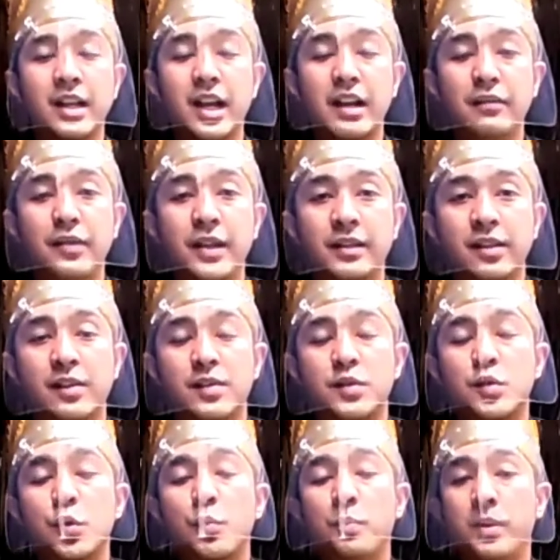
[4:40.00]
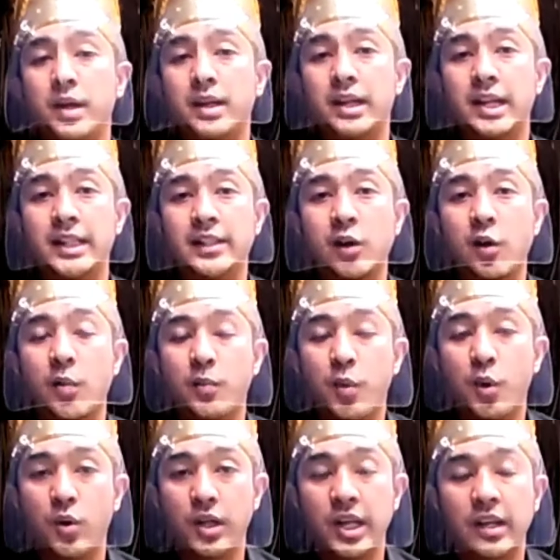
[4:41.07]
dengan fitur super
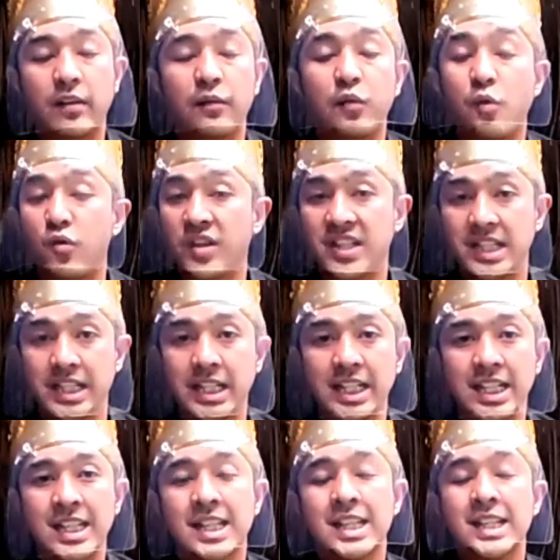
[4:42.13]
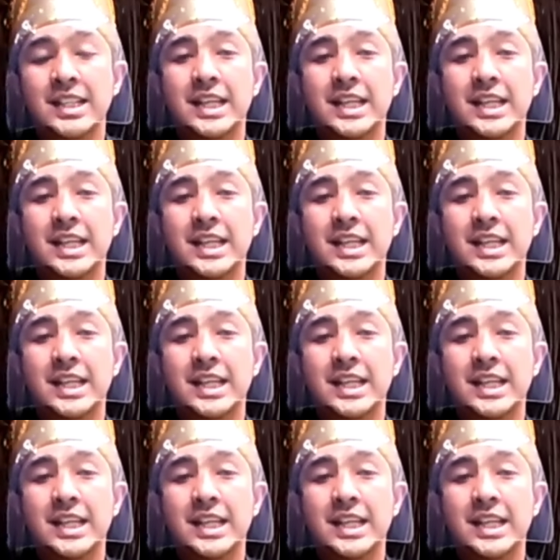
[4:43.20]
hydroponic function